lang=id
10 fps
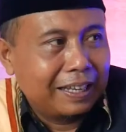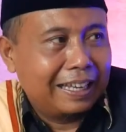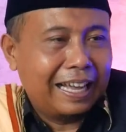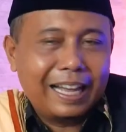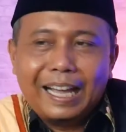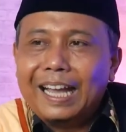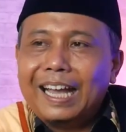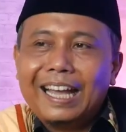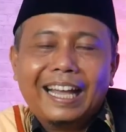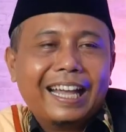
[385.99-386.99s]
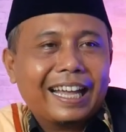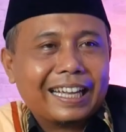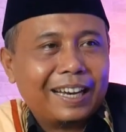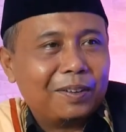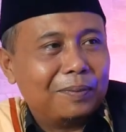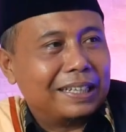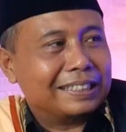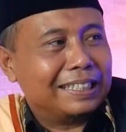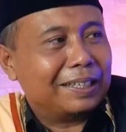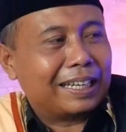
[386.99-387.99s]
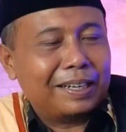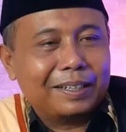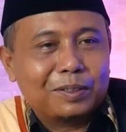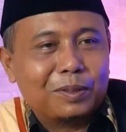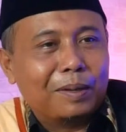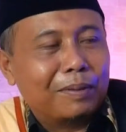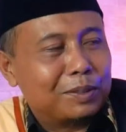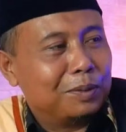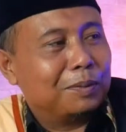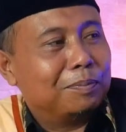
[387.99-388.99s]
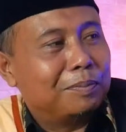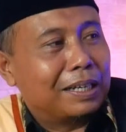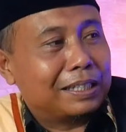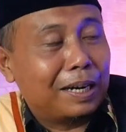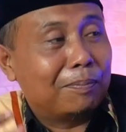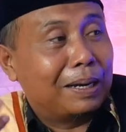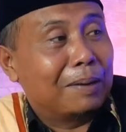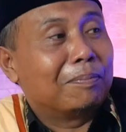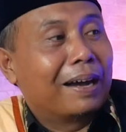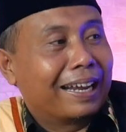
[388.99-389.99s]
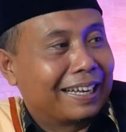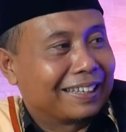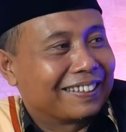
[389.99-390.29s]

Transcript: ya kalau bahasanya kan sudah masuk bahasa lebay-lebay gitu.